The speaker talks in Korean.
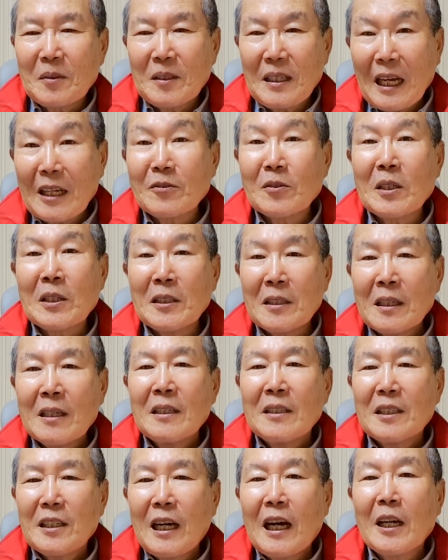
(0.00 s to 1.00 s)
나중엔
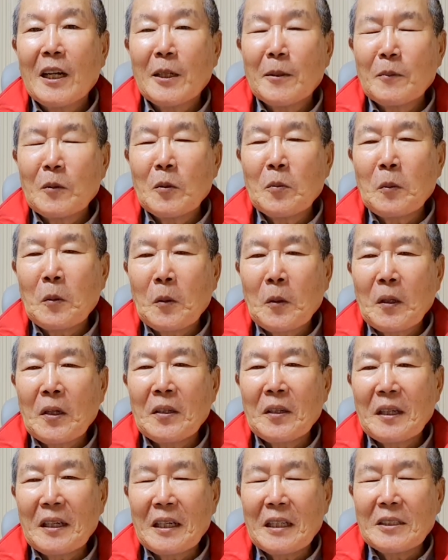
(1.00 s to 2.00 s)
하나님도 보게
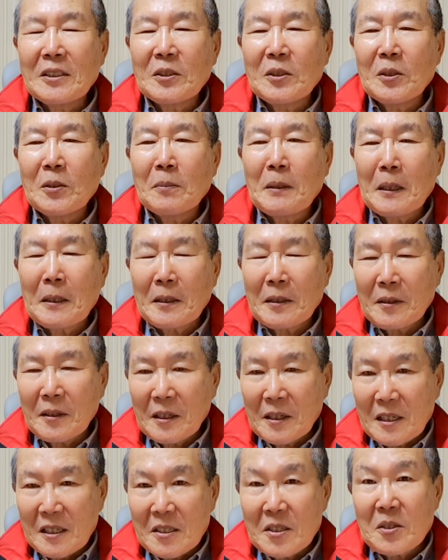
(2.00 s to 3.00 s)
되겠죠. 뵙게
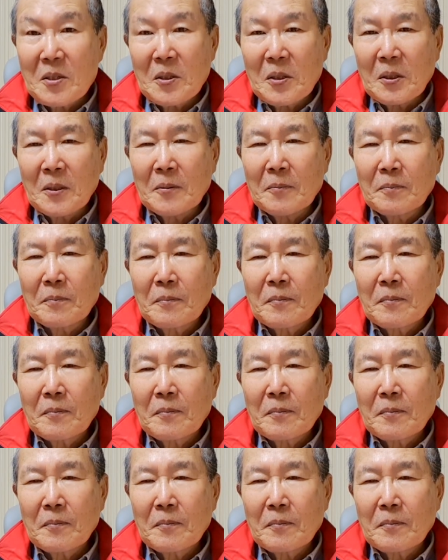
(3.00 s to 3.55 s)
되겠죠.